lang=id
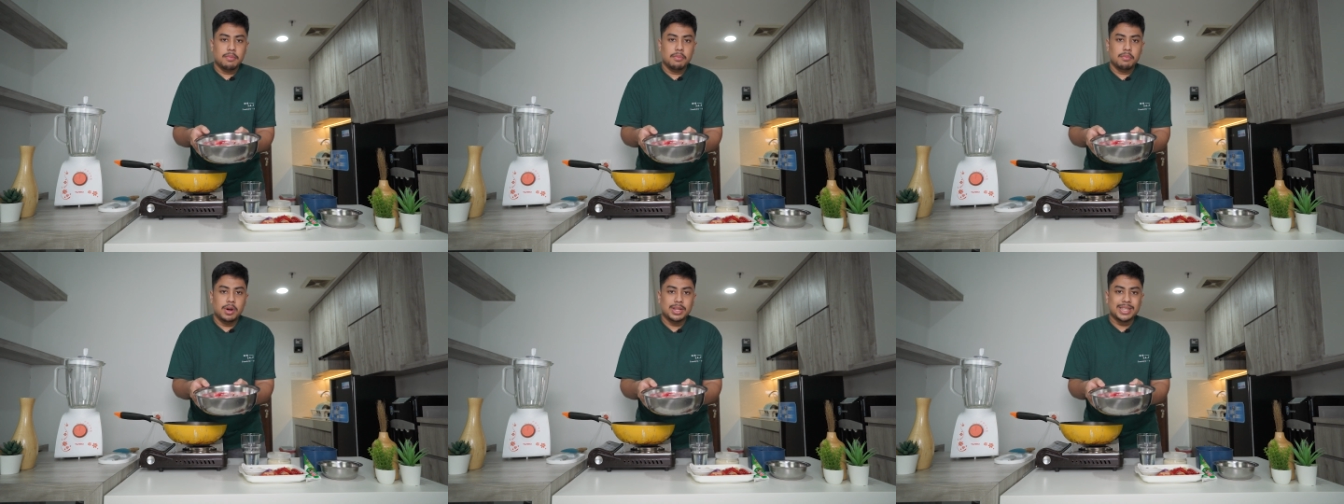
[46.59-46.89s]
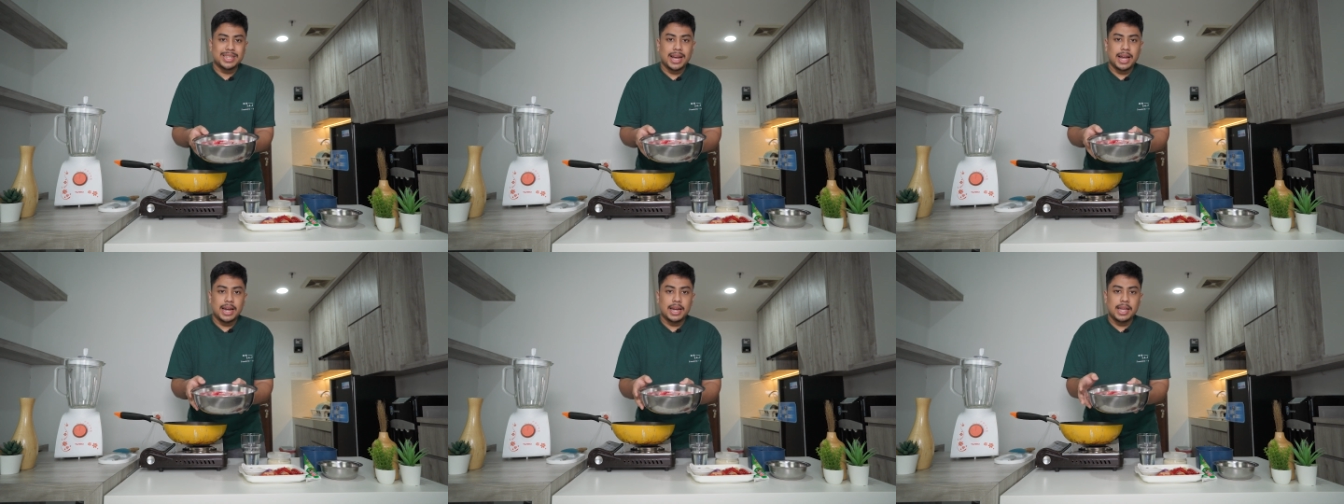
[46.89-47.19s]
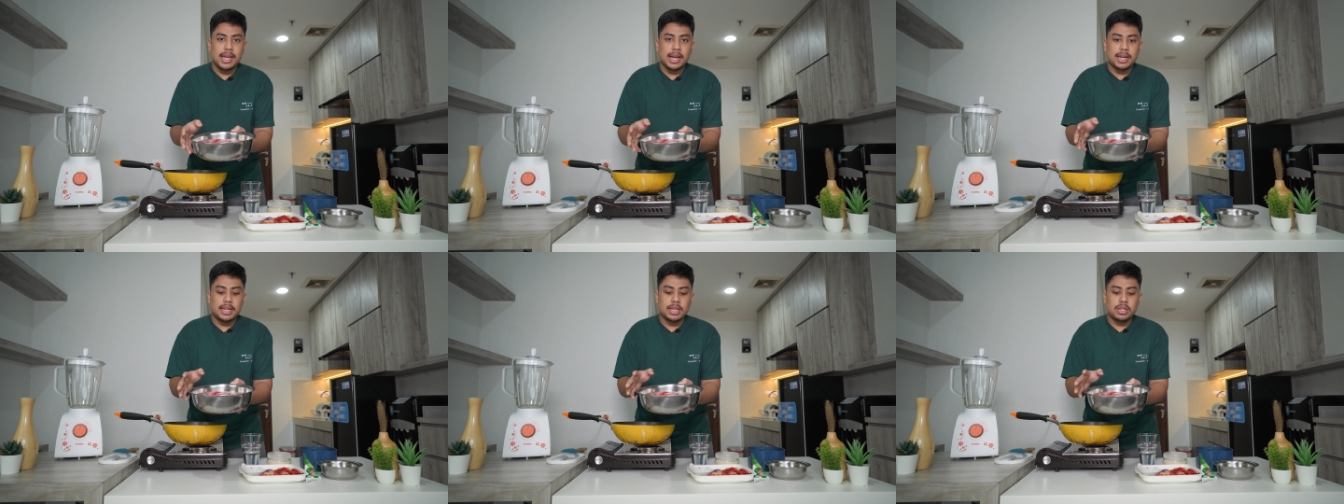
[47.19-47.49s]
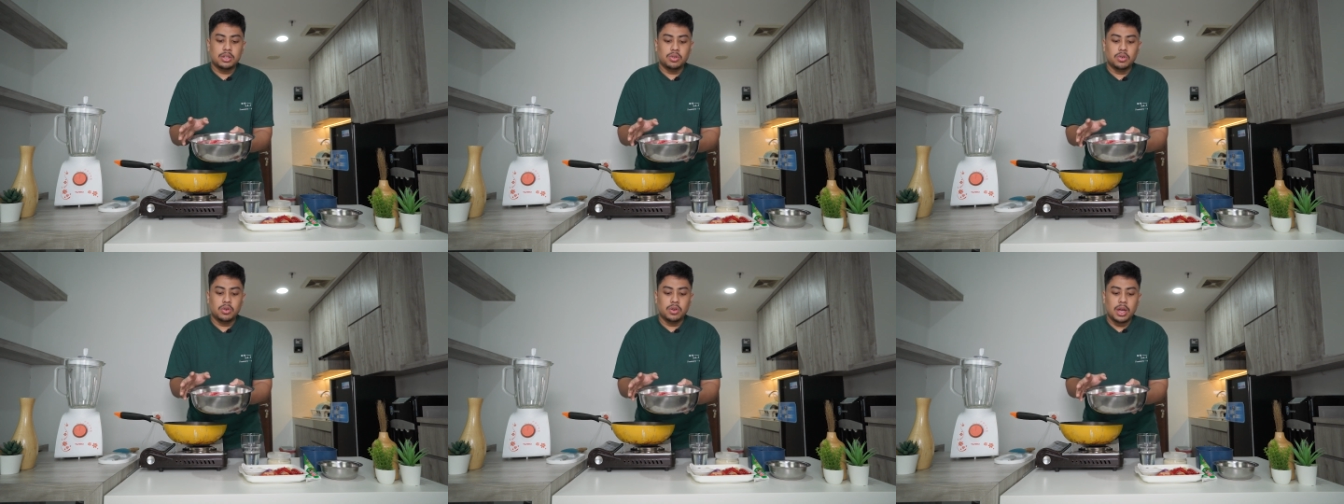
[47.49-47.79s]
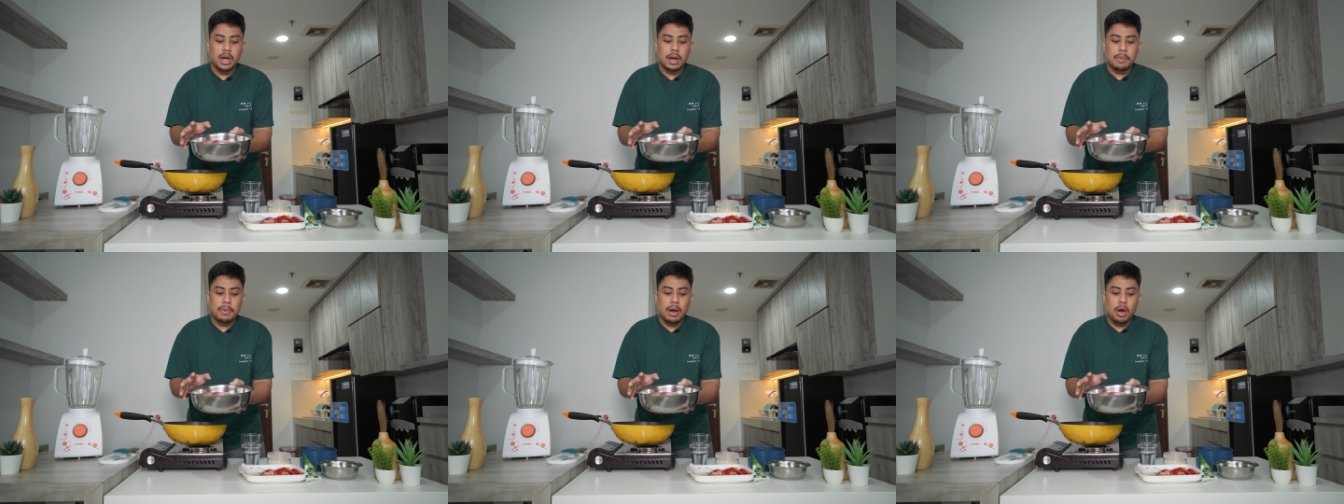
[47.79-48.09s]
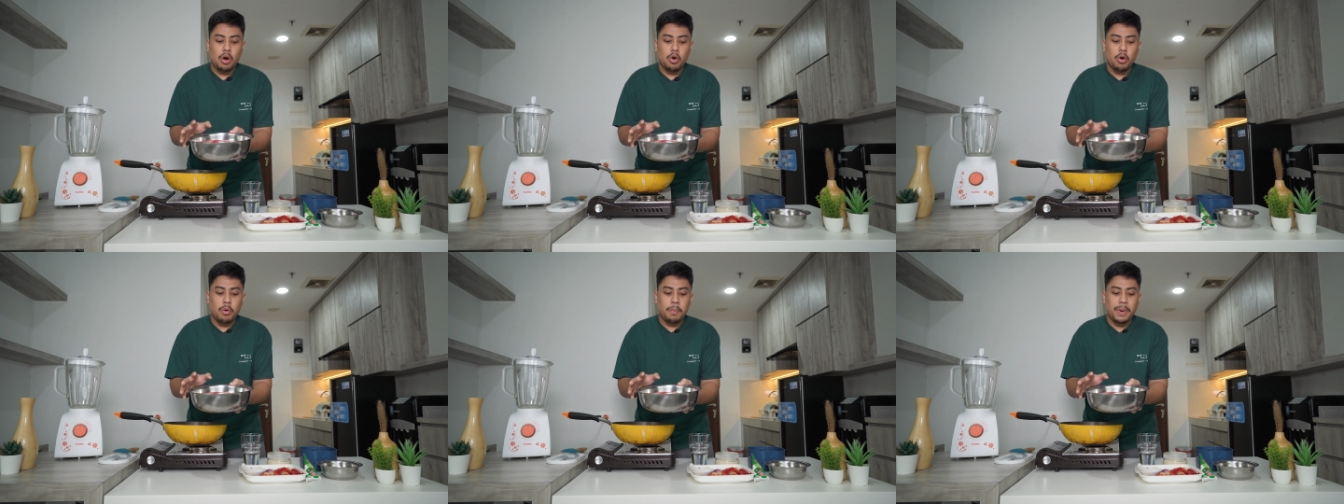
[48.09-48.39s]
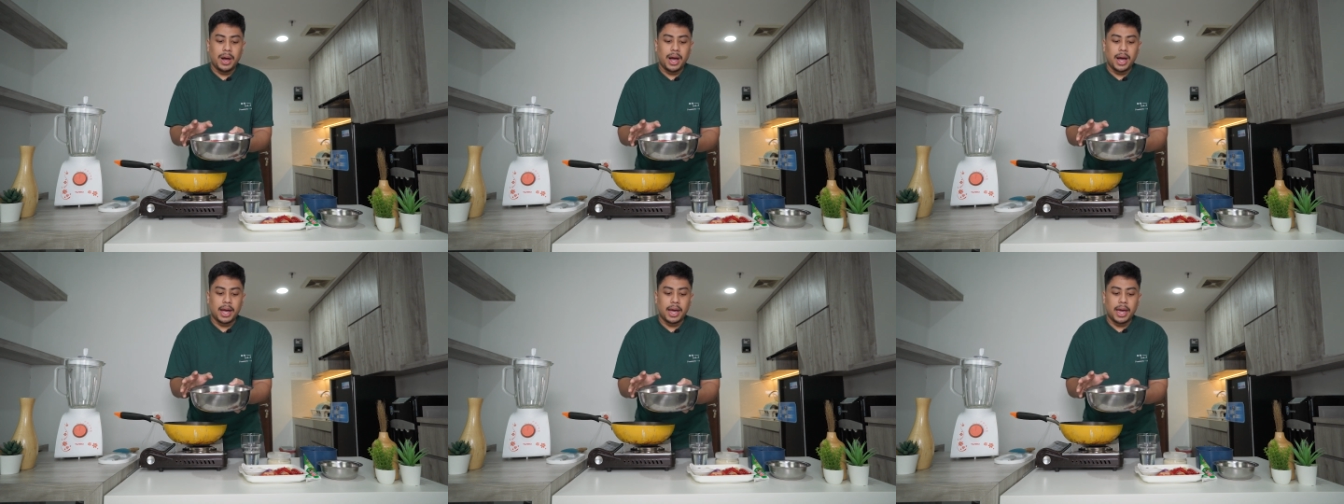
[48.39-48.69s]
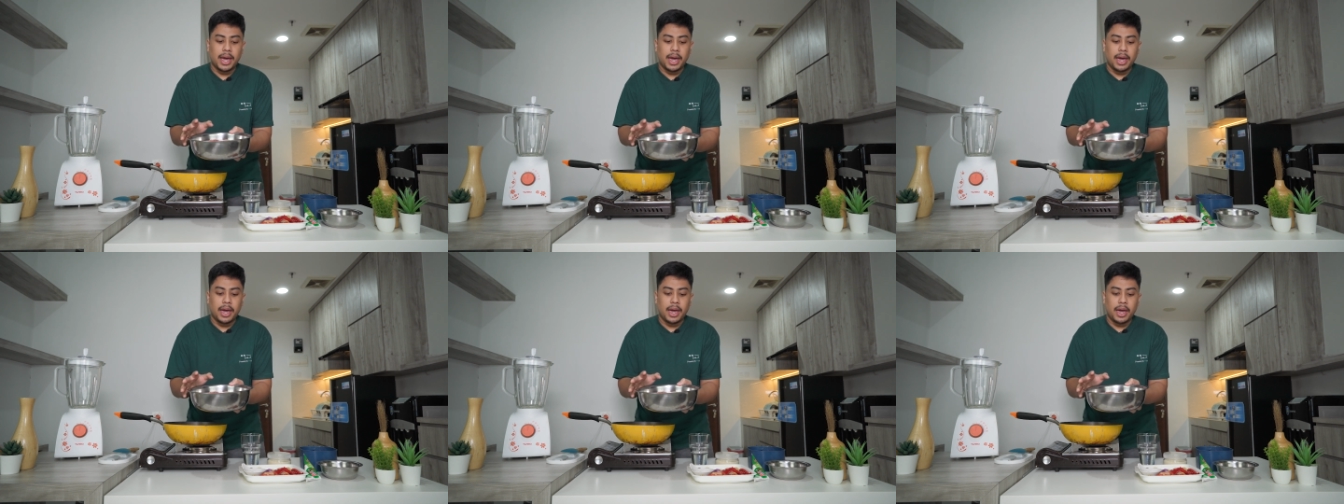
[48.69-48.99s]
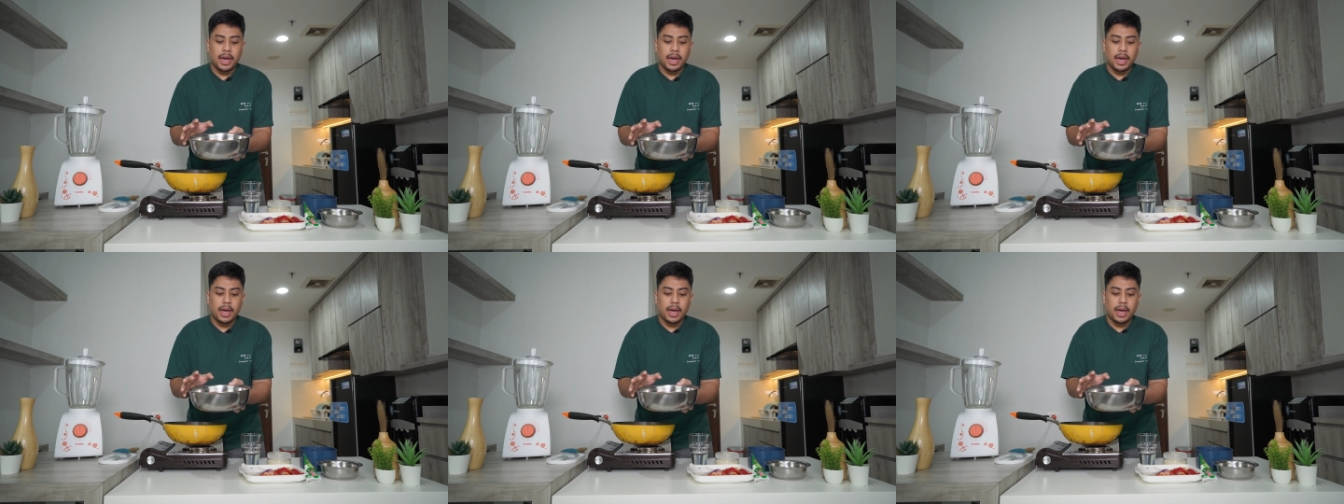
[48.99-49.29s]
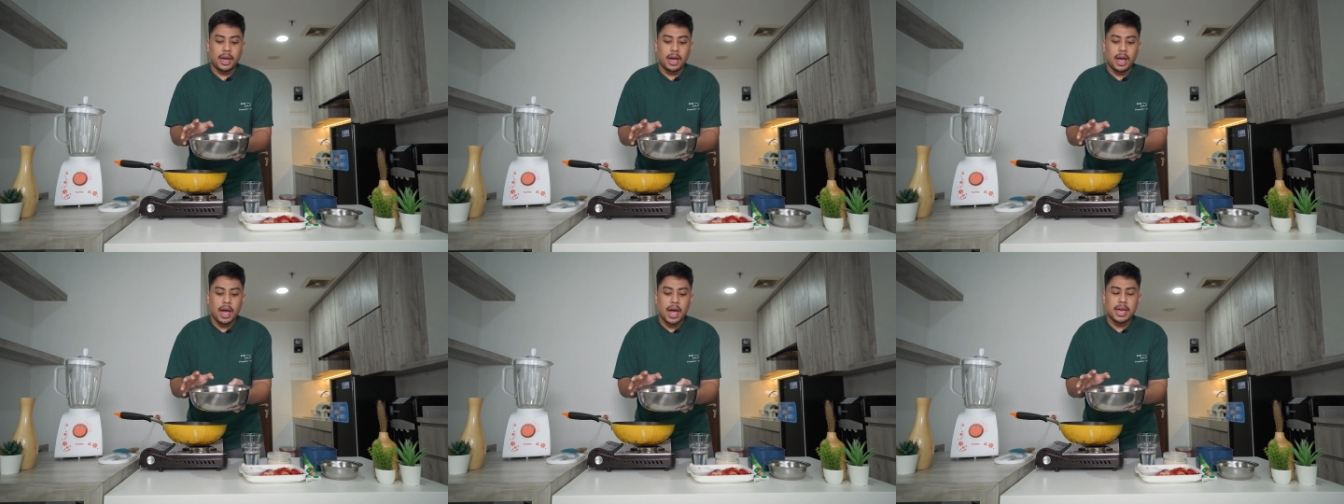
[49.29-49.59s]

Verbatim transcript: Buat kalian itu yang mau pakai